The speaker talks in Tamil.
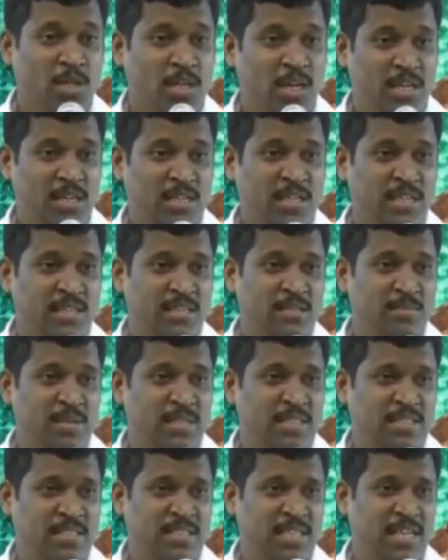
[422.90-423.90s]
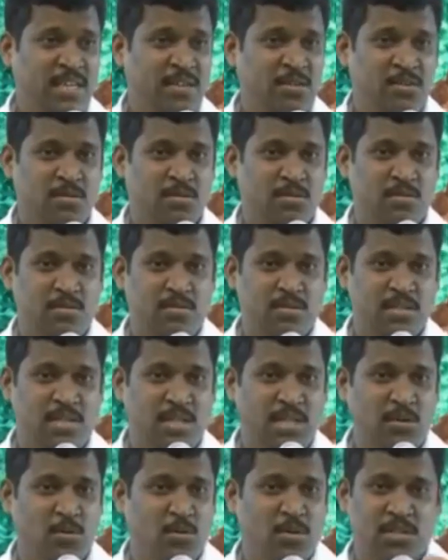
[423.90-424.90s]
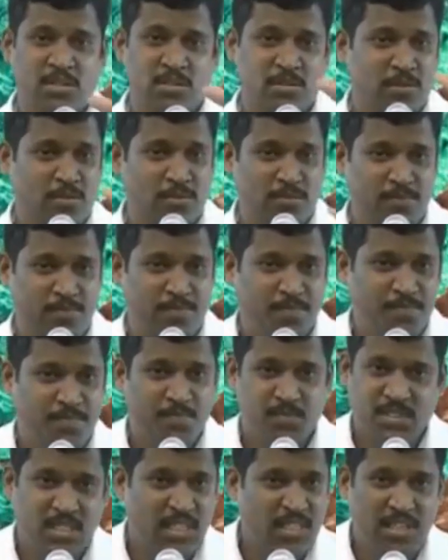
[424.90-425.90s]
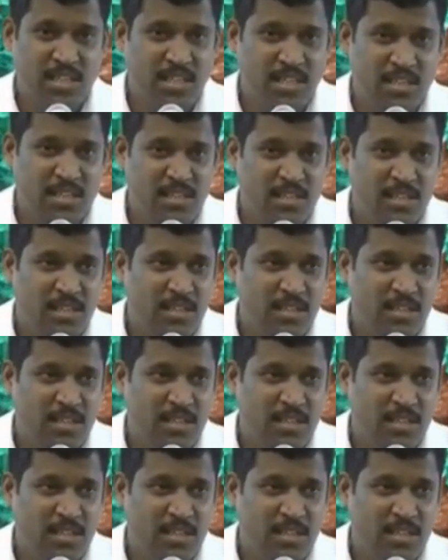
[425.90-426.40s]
நோயாளி இந்த மாதிரி சேரோ கீழே உட்காந்துக்கணும் சரிங்களா